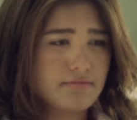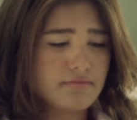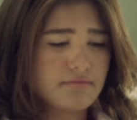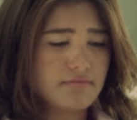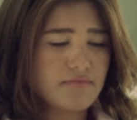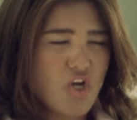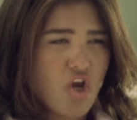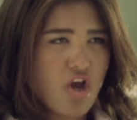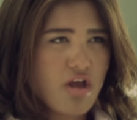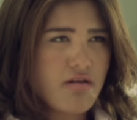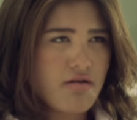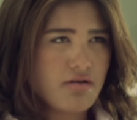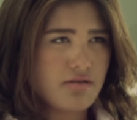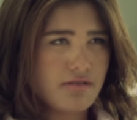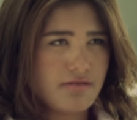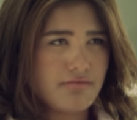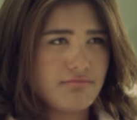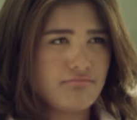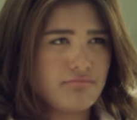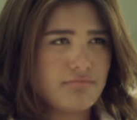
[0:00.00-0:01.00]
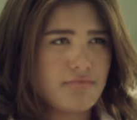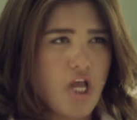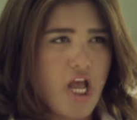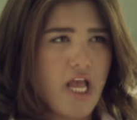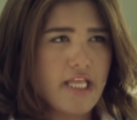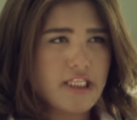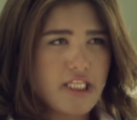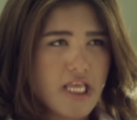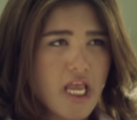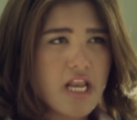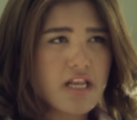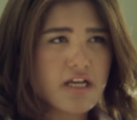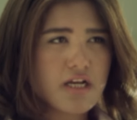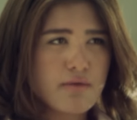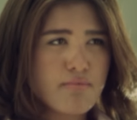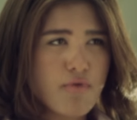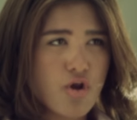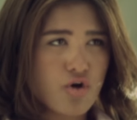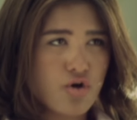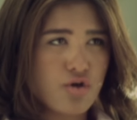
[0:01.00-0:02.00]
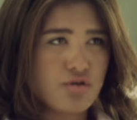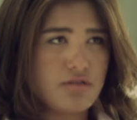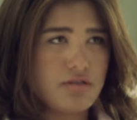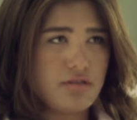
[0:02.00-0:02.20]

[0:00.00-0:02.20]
خلاص عديها لك المره دي